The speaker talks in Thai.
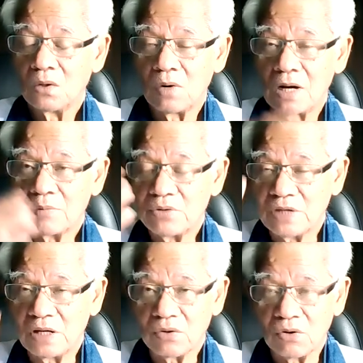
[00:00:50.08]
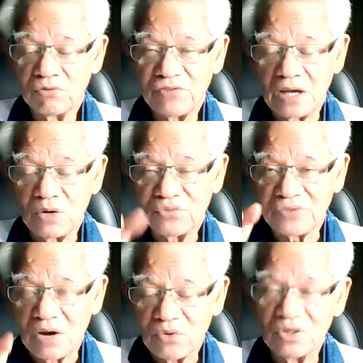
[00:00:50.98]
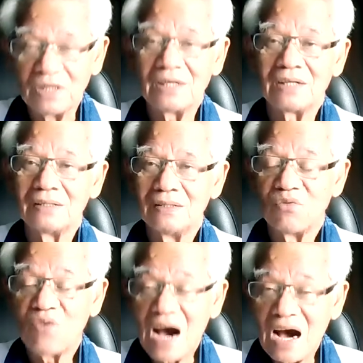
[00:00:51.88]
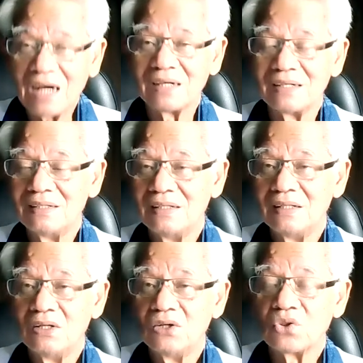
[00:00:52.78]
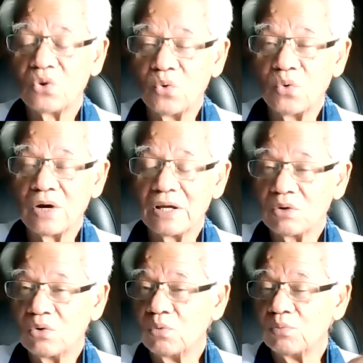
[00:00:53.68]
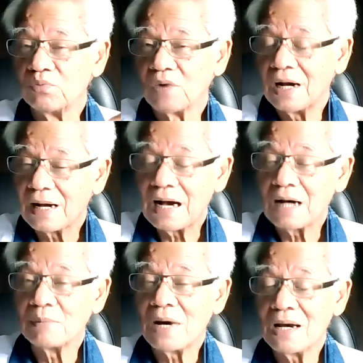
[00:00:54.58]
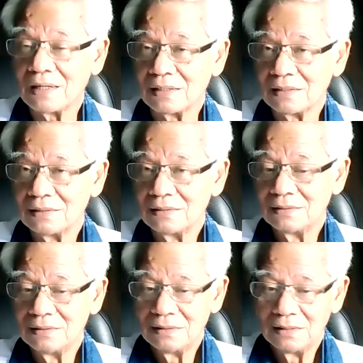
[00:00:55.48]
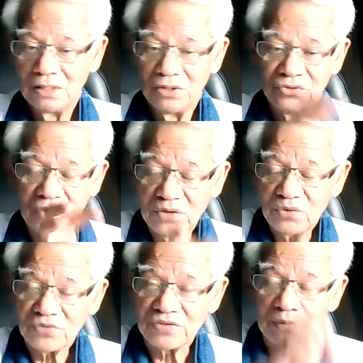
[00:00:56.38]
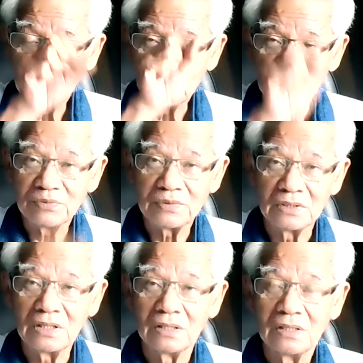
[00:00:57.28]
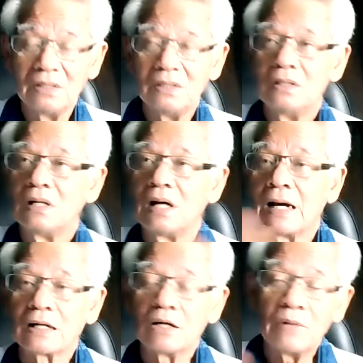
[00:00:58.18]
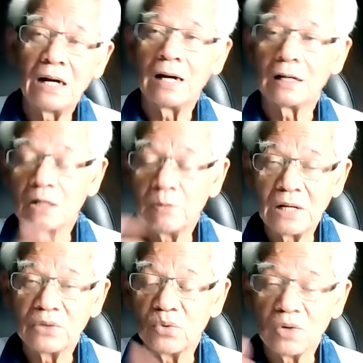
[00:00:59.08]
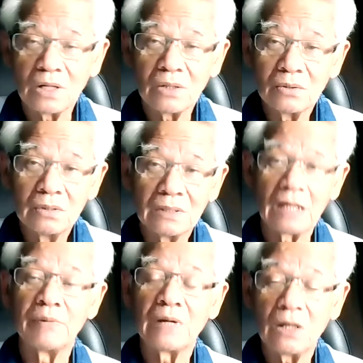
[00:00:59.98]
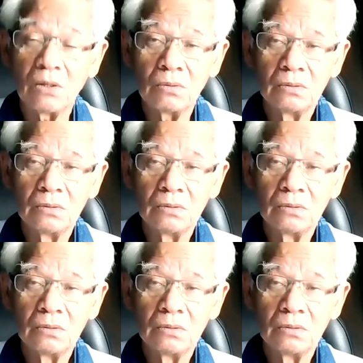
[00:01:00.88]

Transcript: ความเข้าใจของฝ่ายลูกสาวคนนี้ว่าถูกไอ้เจ้าหนุ่มข้างๆบ้าน ใช้โทรศัพท์ขึ้นถึงเนี่ยอาจเข้ามาอาจเข้ามาในตัวเขาทำให้เขา